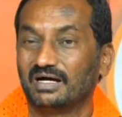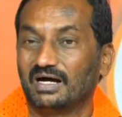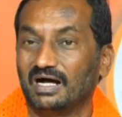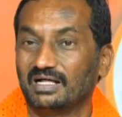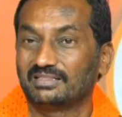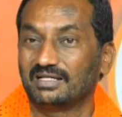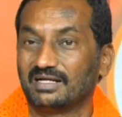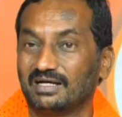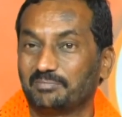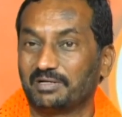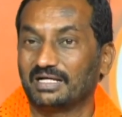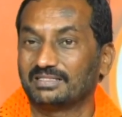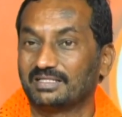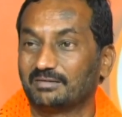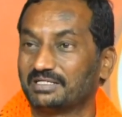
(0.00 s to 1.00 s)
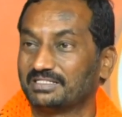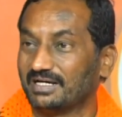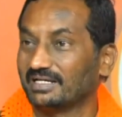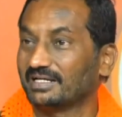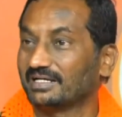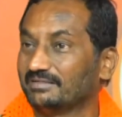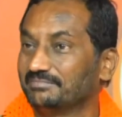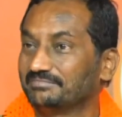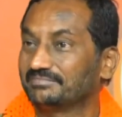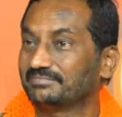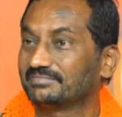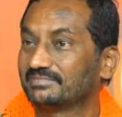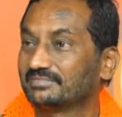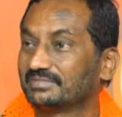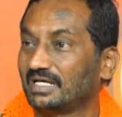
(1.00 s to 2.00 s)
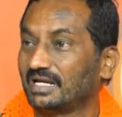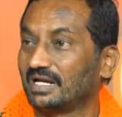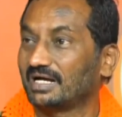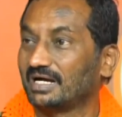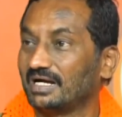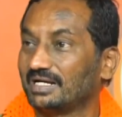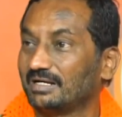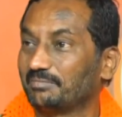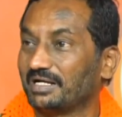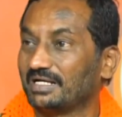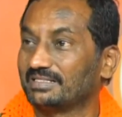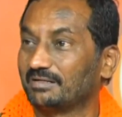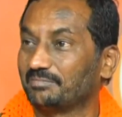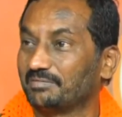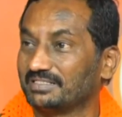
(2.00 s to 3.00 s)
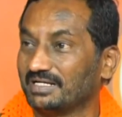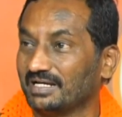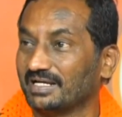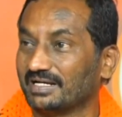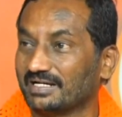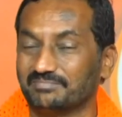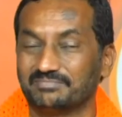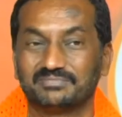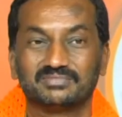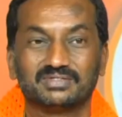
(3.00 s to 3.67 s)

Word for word: ఆంధ్ర ప్రాంత ప్రజానికం తెలంగాణ ప్రాంత ప్రజానికం